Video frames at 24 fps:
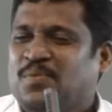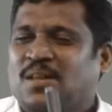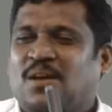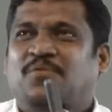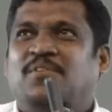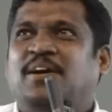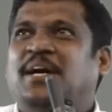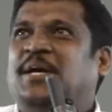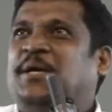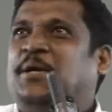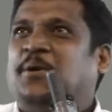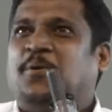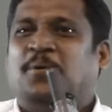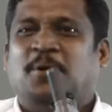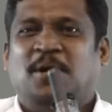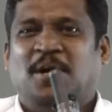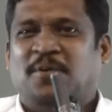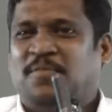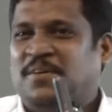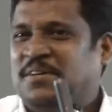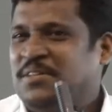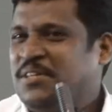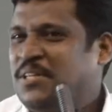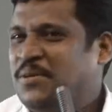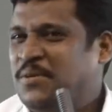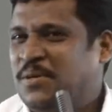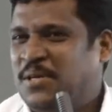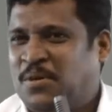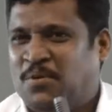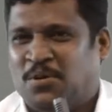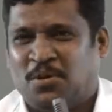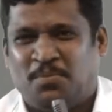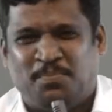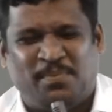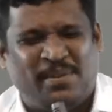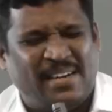வீட்டுக்குள்ளே வந்தவொடனே
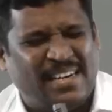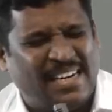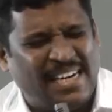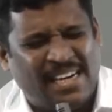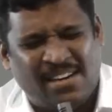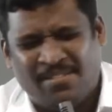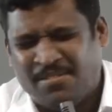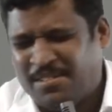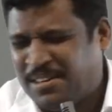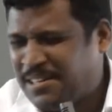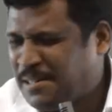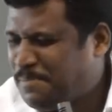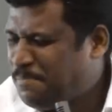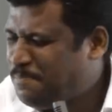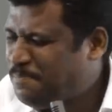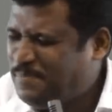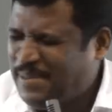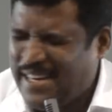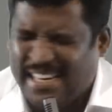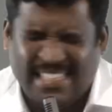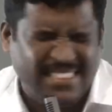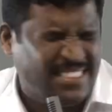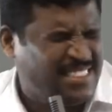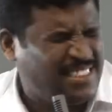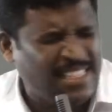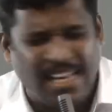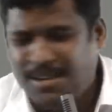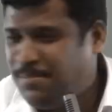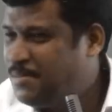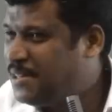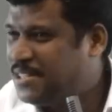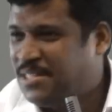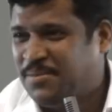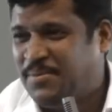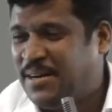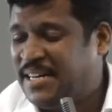ஒரு கணவன்கிட்ட பேசாமல்
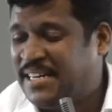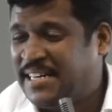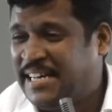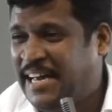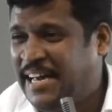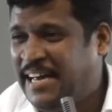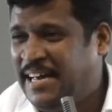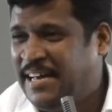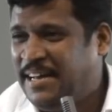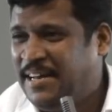இருந்து பாருங்கள்